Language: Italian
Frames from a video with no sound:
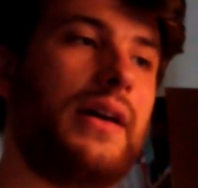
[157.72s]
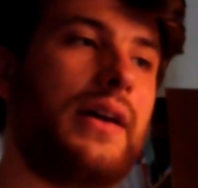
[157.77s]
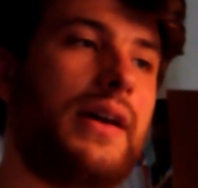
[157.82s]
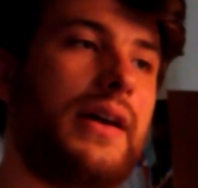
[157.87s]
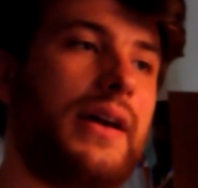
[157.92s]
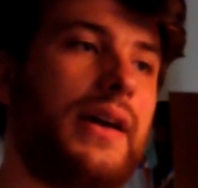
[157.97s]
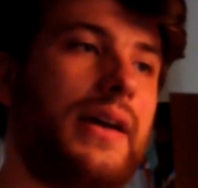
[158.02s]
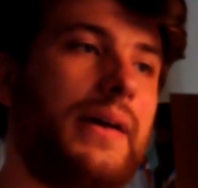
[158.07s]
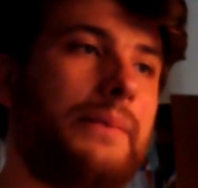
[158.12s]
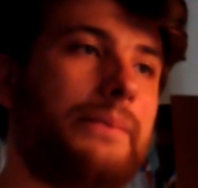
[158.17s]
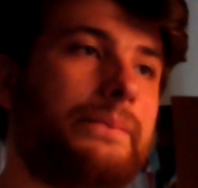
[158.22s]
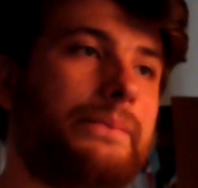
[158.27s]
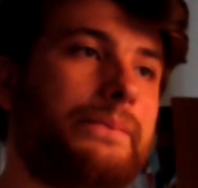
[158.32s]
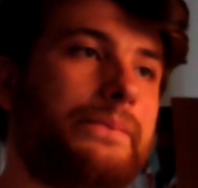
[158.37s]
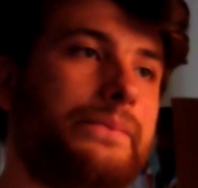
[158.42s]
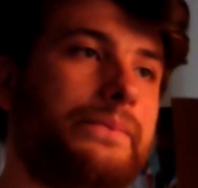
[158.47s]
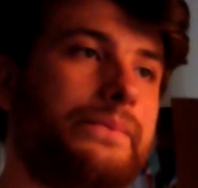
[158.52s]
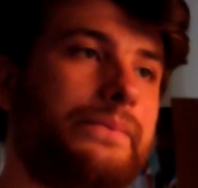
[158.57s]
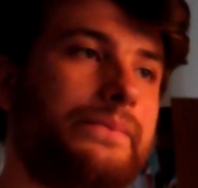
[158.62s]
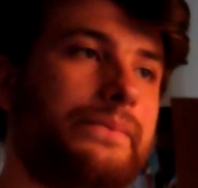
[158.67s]

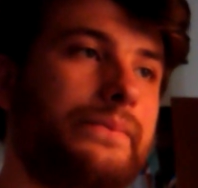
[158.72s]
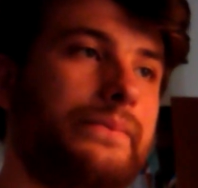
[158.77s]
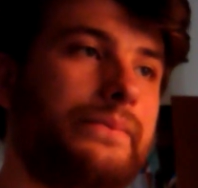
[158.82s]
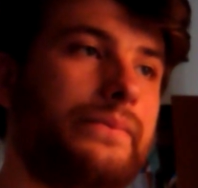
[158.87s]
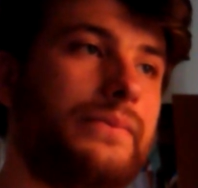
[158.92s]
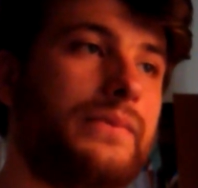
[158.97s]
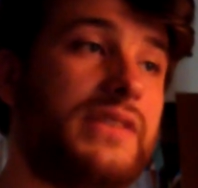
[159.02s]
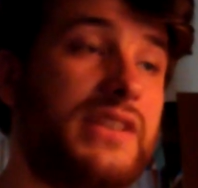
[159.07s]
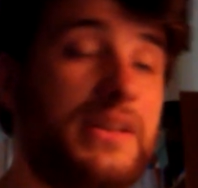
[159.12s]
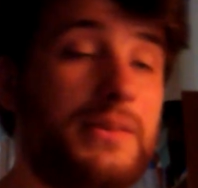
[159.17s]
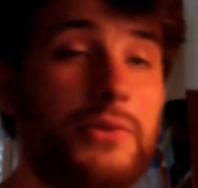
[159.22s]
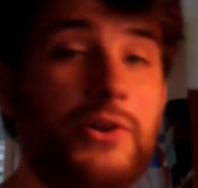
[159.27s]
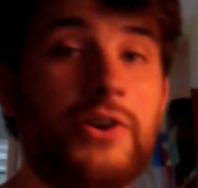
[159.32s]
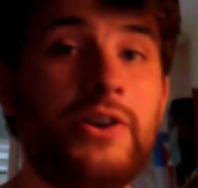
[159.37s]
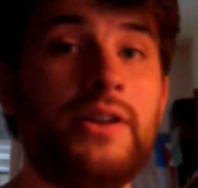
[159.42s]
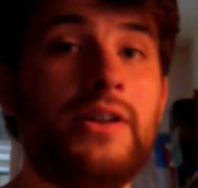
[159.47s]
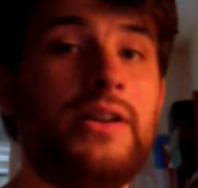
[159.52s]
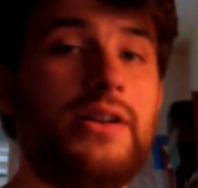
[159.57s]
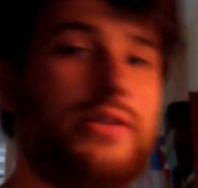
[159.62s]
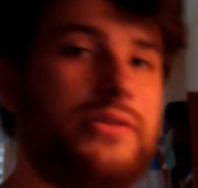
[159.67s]
Ehm,
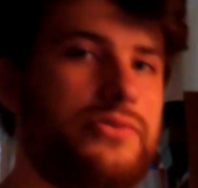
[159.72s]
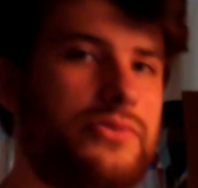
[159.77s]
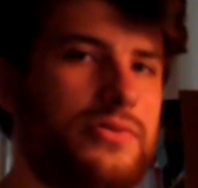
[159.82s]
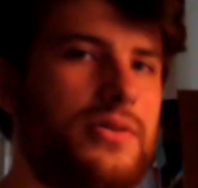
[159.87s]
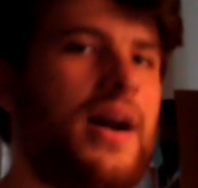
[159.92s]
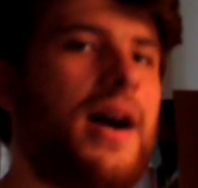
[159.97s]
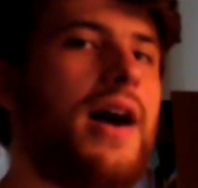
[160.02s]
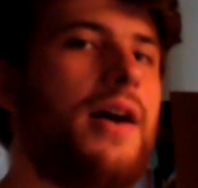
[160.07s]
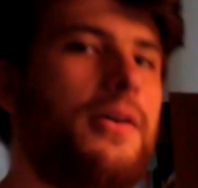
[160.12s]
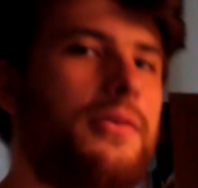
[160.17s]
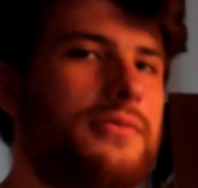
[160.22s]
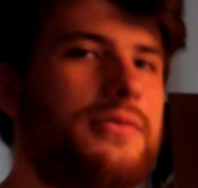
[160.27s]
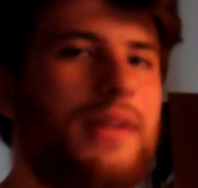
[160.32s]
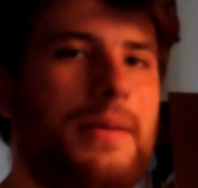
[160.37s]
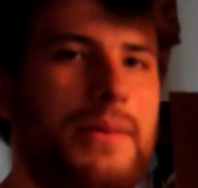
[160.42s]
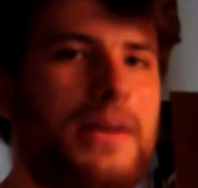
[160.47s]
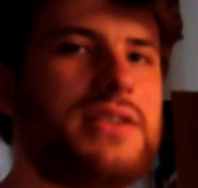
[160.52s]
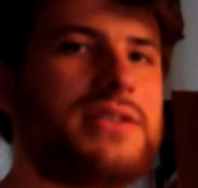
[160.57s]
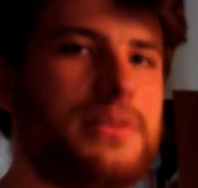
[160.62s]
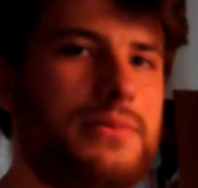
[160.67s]
Demon ha
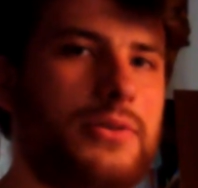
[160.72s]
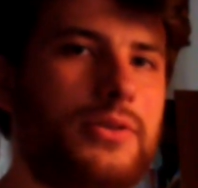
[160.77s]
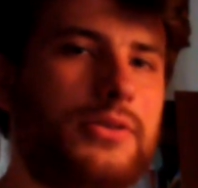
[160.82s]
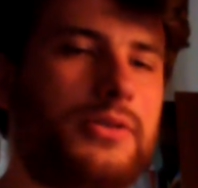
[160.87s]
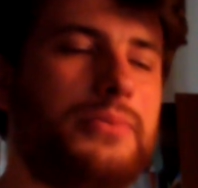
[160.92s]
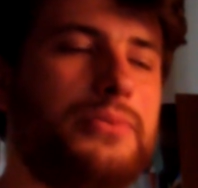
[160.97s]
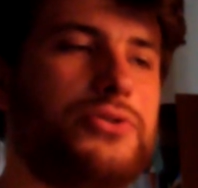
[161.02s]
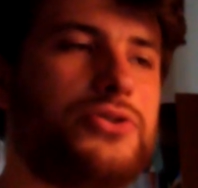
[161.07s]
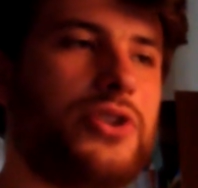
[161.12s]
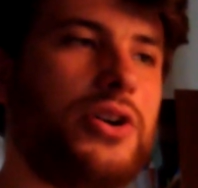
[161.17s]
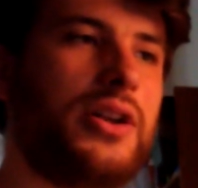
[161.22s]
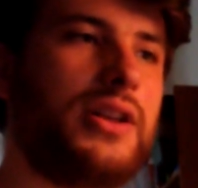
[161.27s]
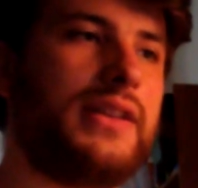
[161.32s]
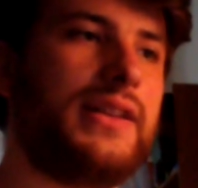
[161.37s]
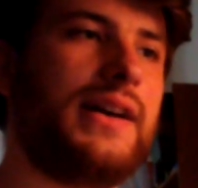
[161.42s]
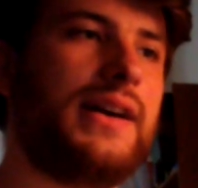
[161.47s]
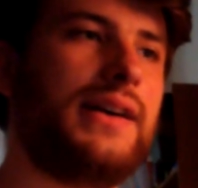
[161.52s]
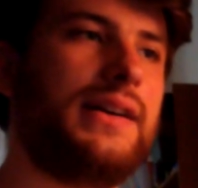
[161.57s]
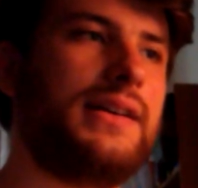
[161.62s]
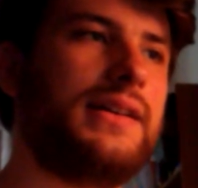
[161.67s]
una base molto più
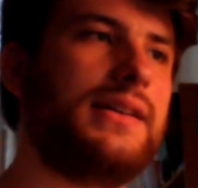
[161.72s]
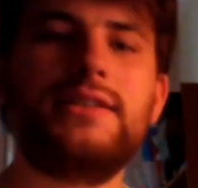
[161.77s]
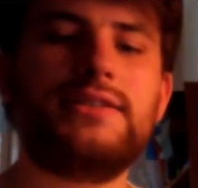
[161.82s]
solida.